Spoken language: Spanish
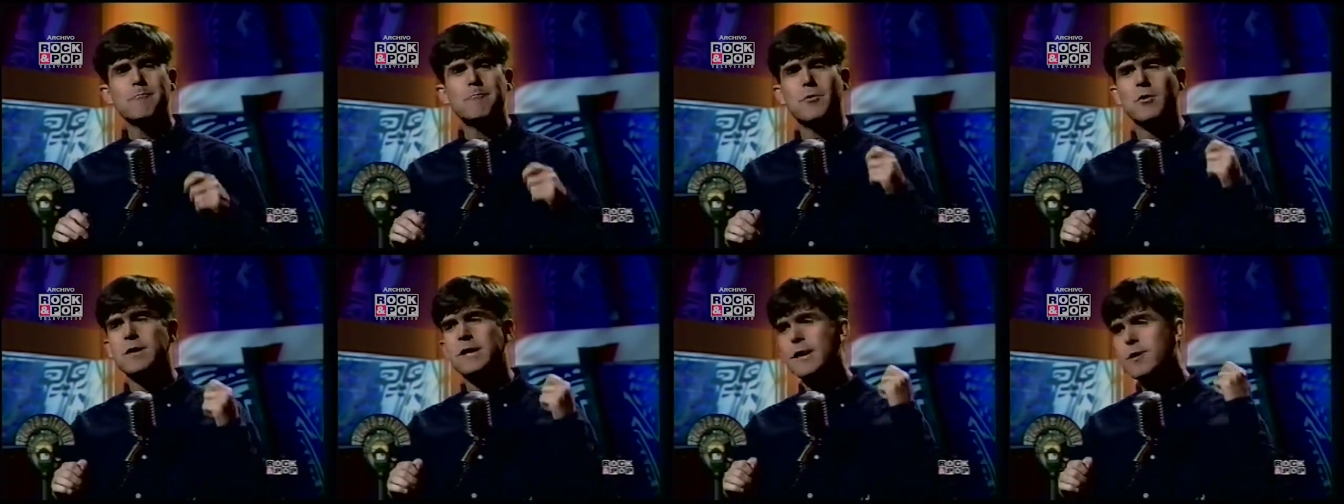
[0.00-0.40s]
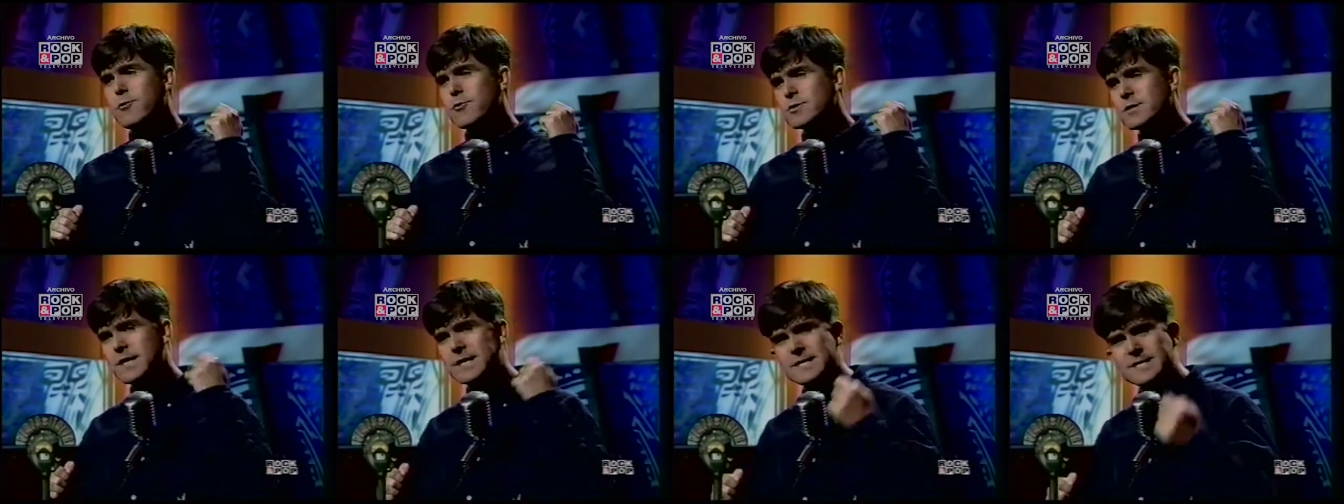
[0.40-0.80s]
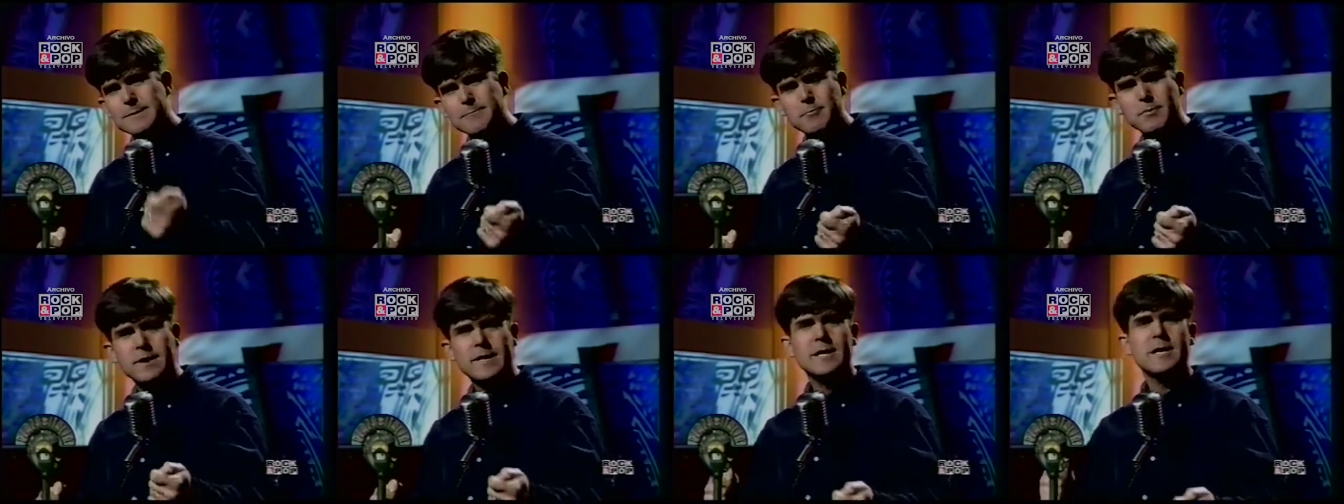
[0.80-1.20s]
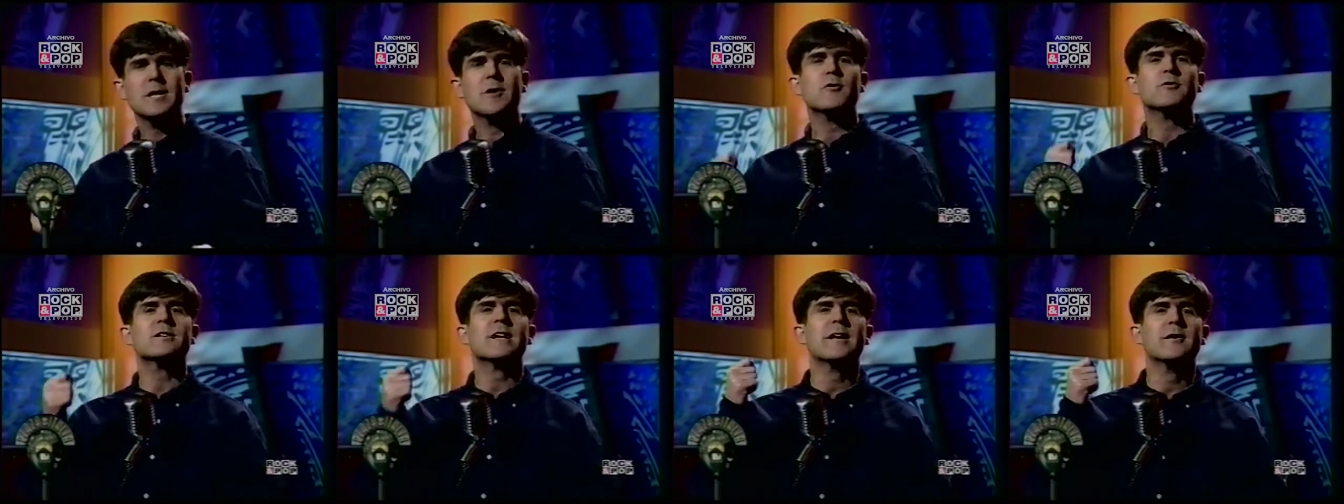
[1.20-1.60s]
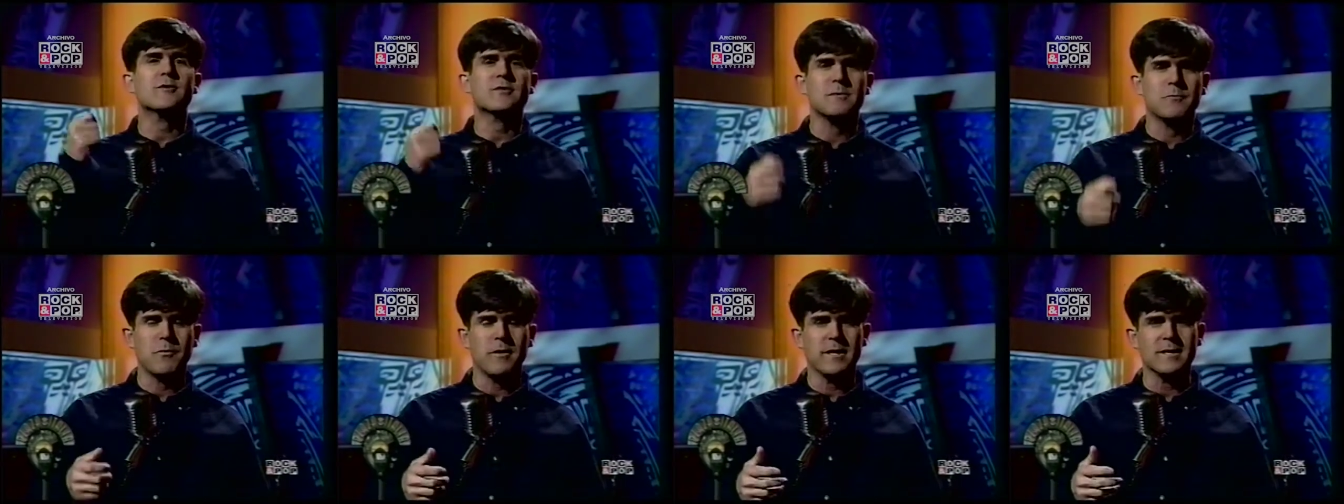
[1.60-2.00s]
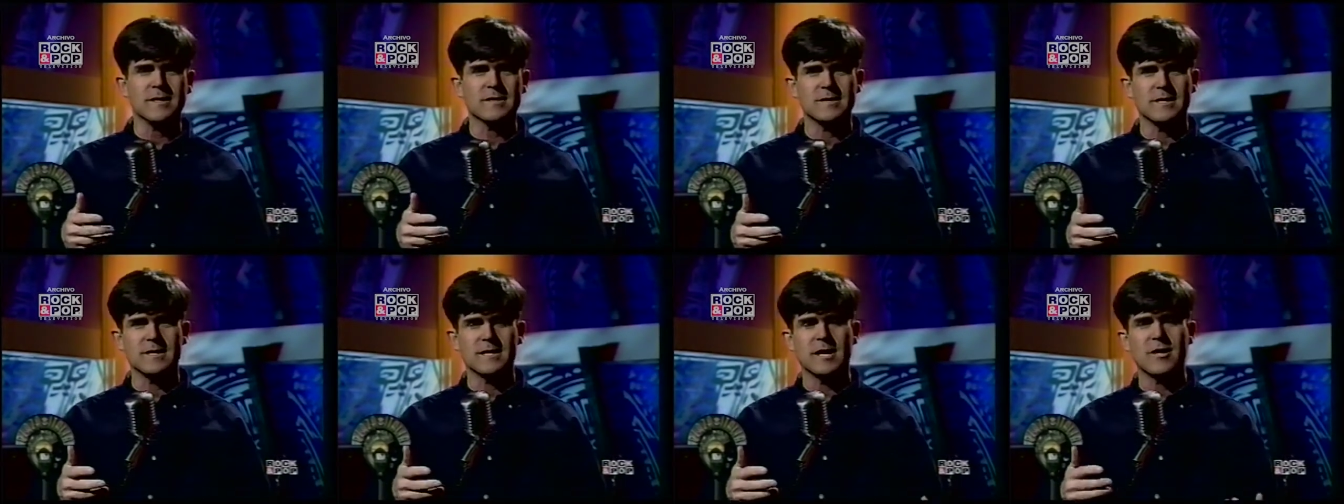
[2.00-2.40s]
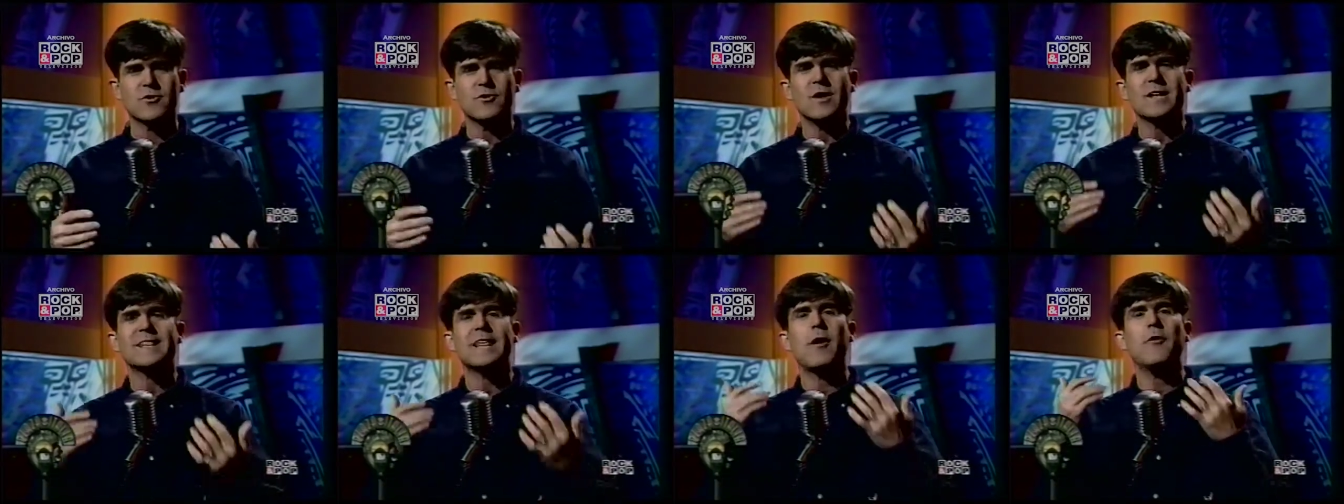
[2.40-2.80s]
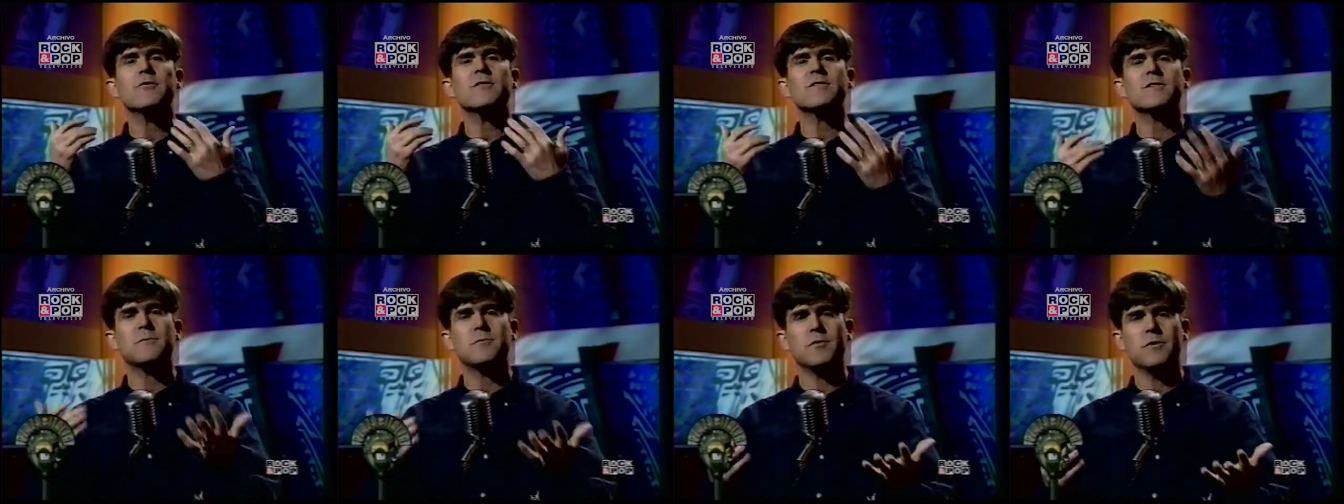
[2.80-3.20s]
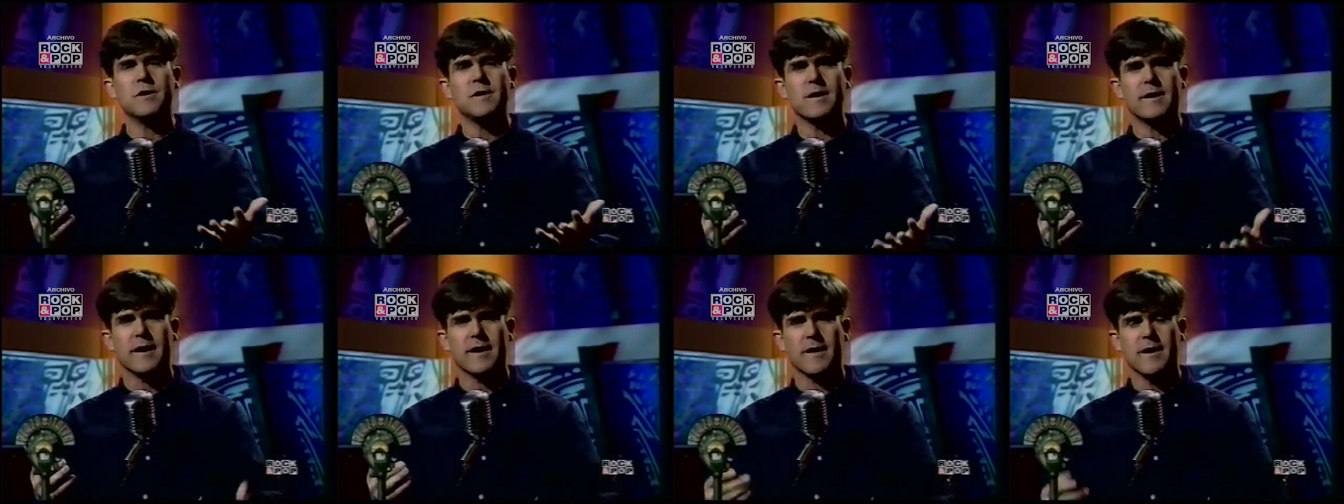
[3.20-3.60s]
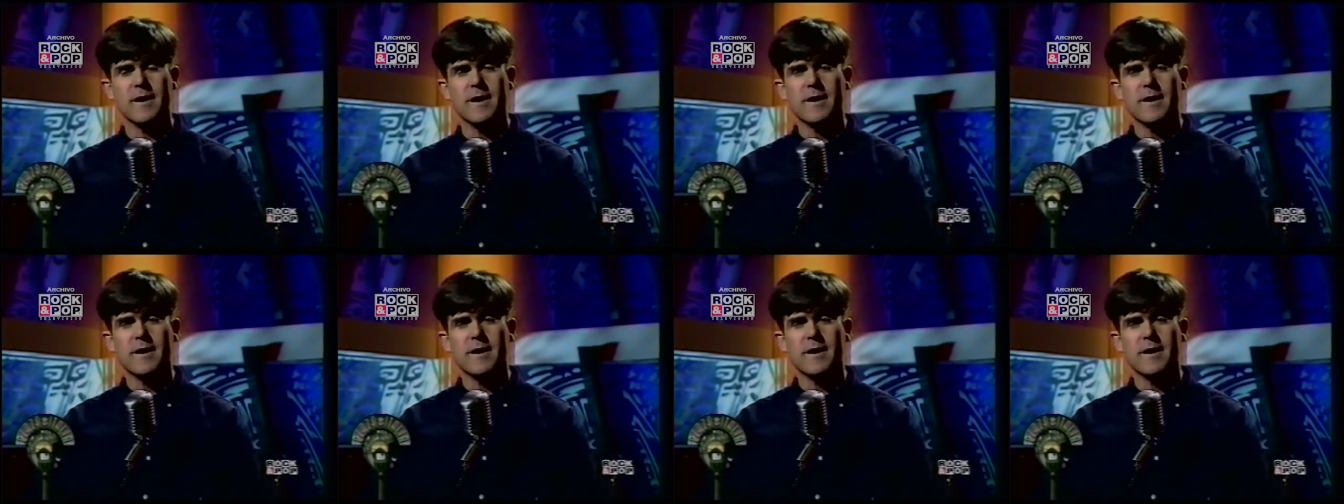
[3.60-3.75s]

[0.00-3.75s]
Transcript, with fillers: por qué hay cosas que se pueden y cosas que no se pueden decir en televisión. Hasta dónde se puede llegar.